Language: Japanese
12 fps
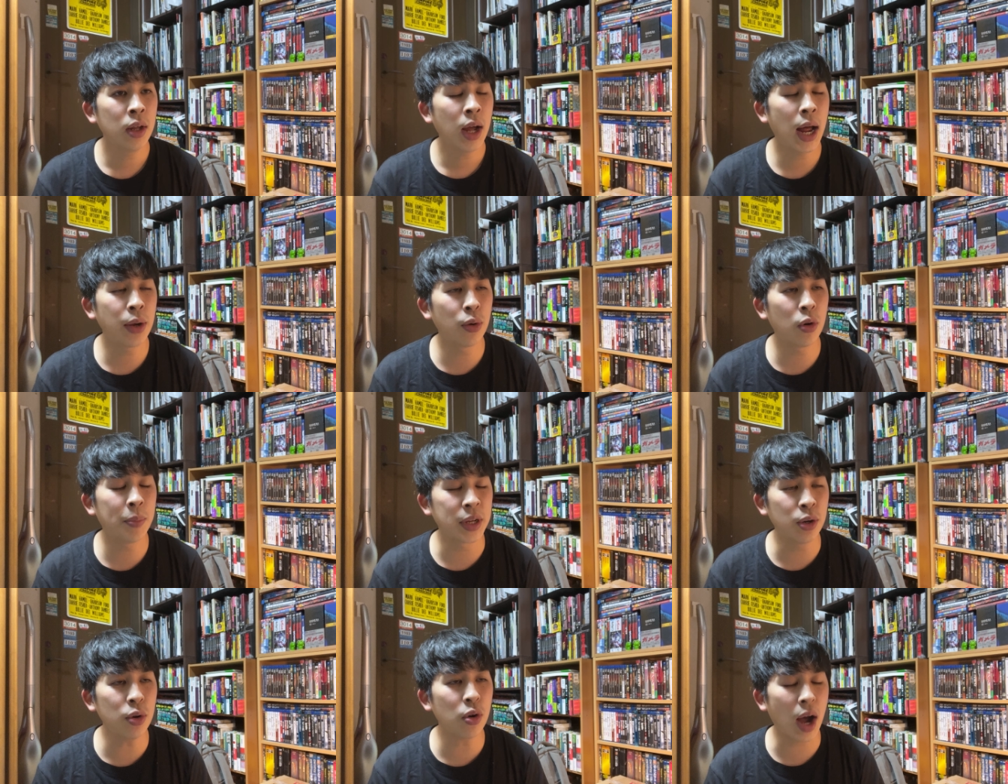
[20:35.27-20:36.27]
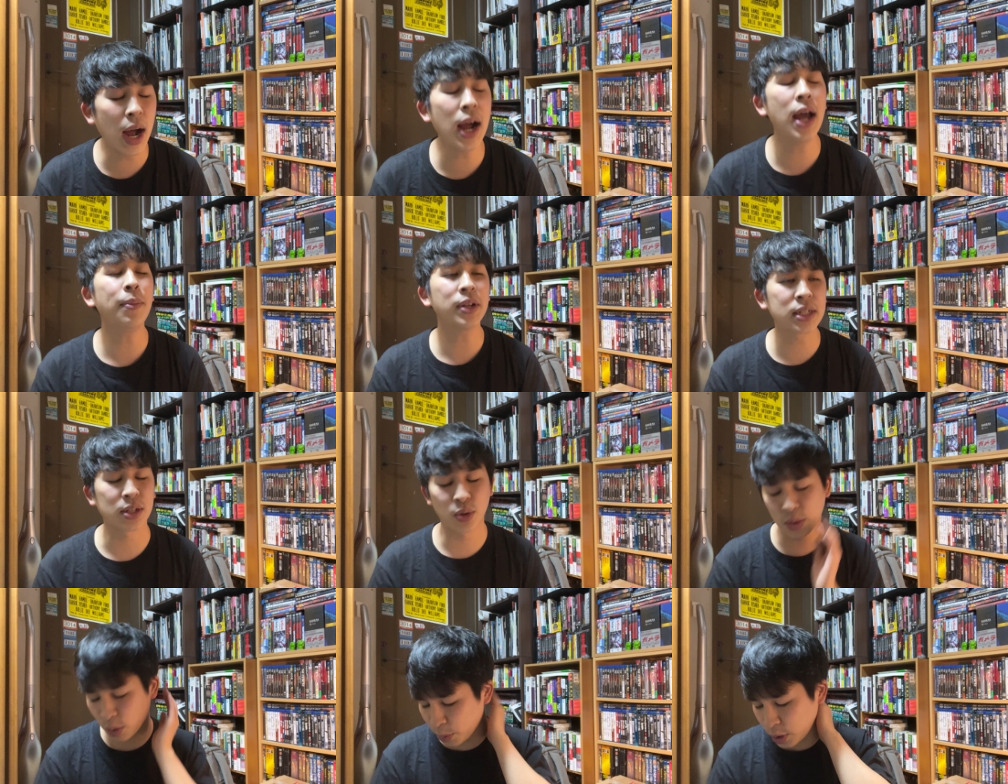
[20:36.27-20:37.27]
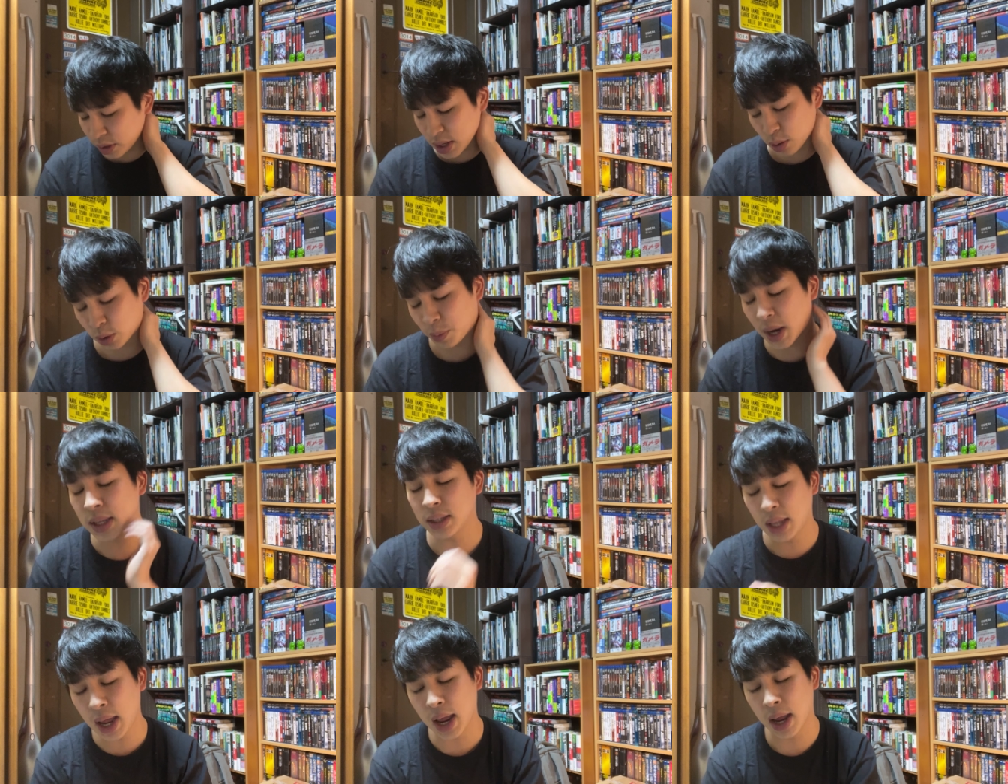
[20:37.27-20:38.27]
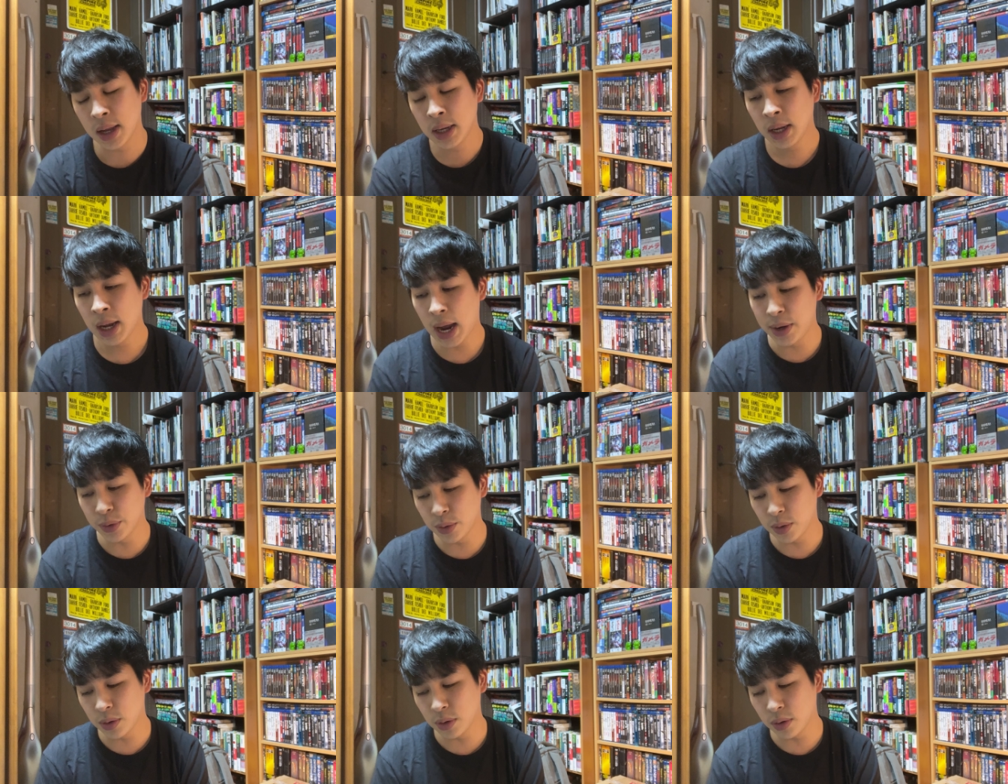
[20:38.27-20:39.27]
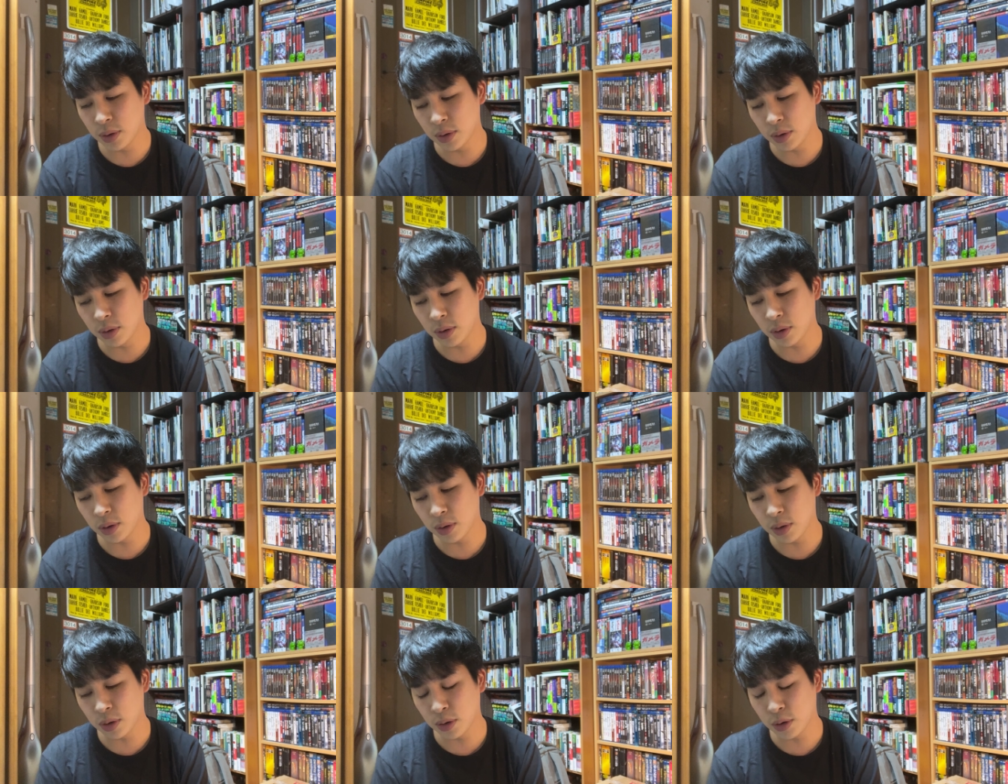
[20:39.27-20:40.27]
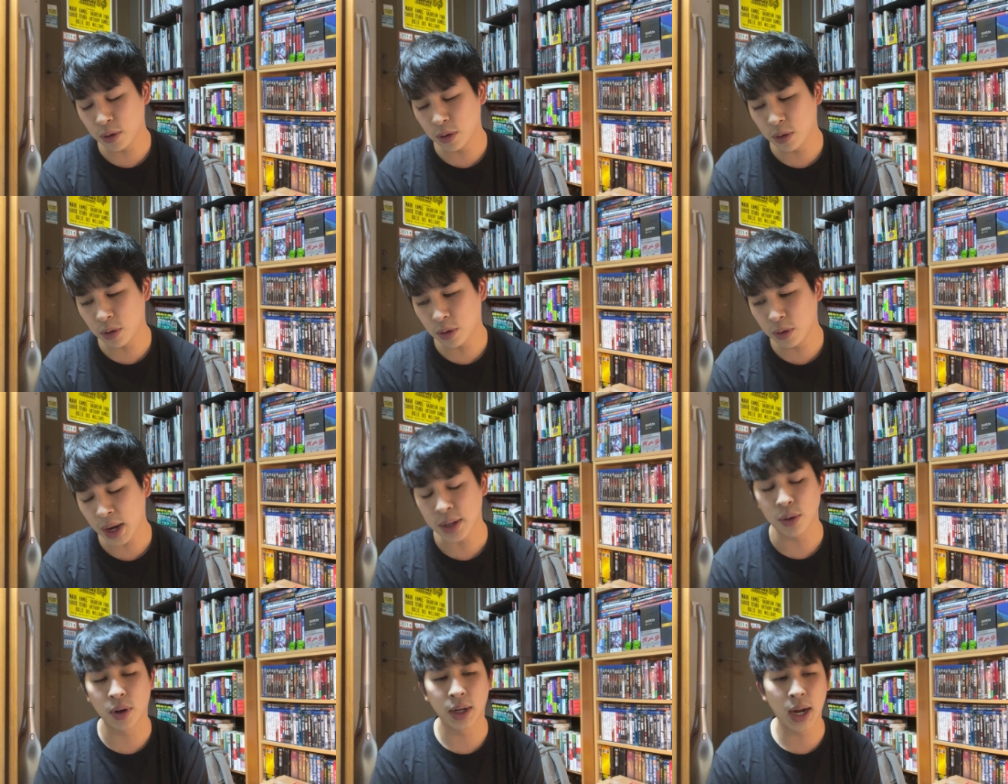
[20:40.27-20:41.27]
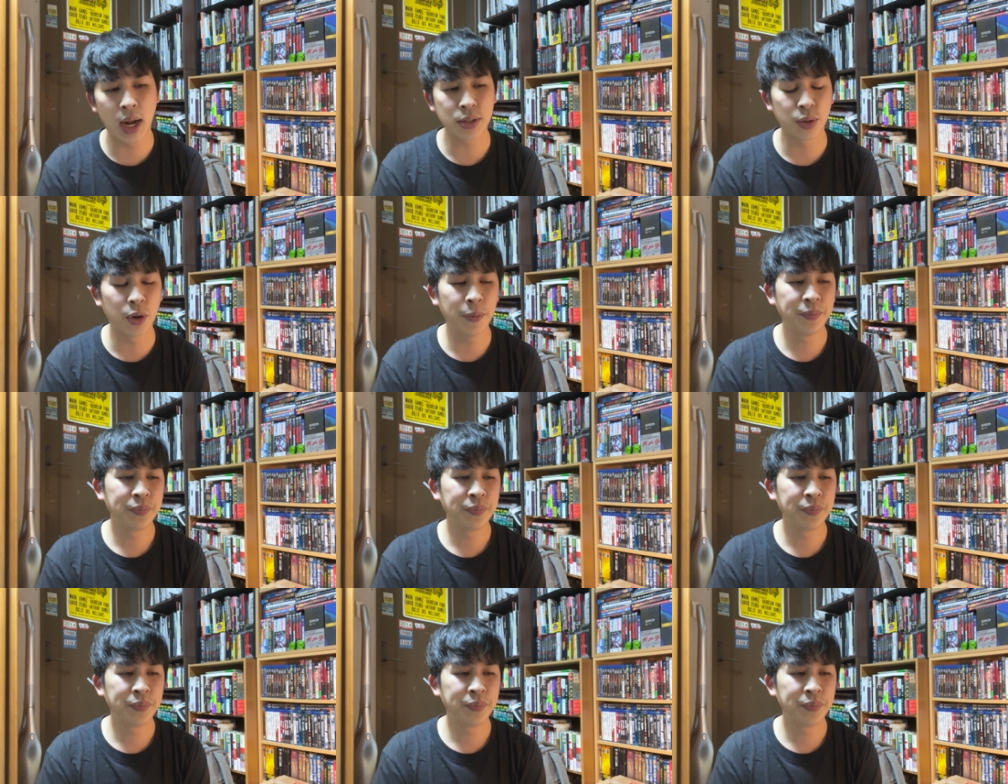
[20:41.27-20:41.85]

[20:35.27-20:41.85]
あの、ま、いろいろ考えました、それも思ったこともあって、あのー、なんていうのかな、その、